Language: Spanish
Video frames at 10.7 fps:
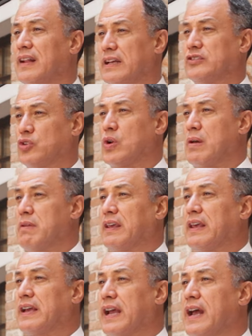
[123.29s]
de la historia
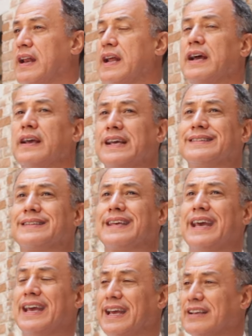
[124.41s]
mexicana es
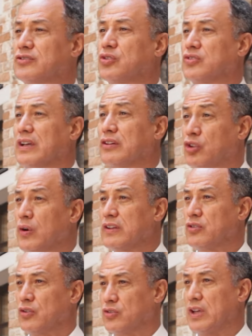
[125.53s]
que estos sectores
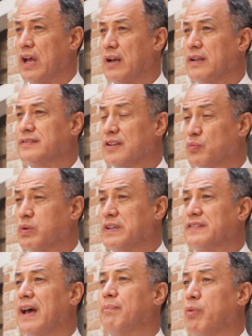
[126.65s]
sociales después
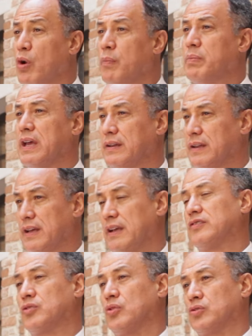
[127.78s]
se apropian de
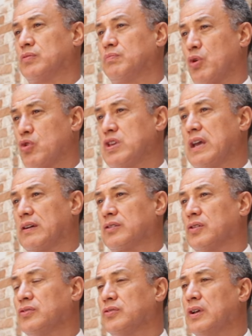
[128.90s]
esos
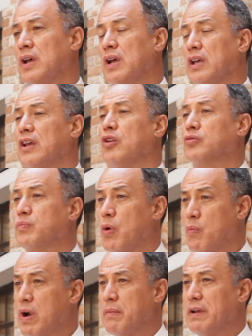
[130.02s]
proyectos y los
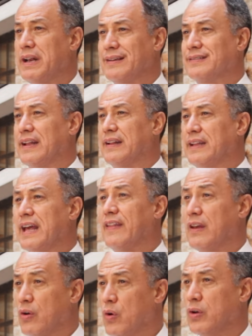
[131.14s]
promueven hasta el día
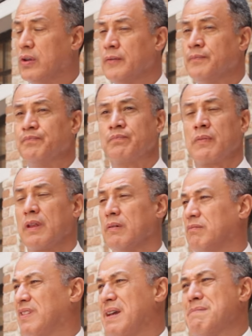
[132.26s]
de hoy
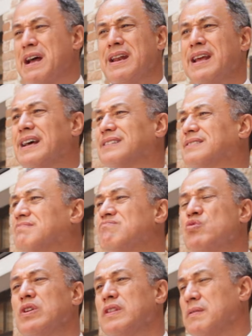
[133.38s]
de maneras
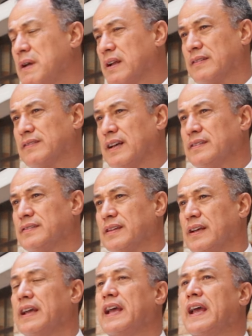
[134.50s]
muy diversas
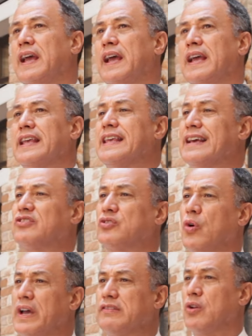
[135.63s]
eh, y
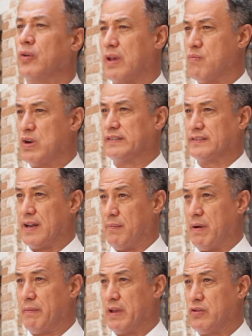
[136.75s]
eso es lo que muestra el
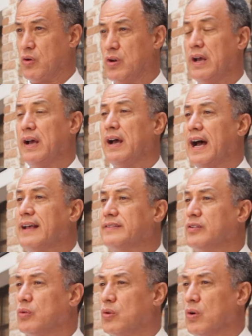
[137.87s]
pabellón. Hace un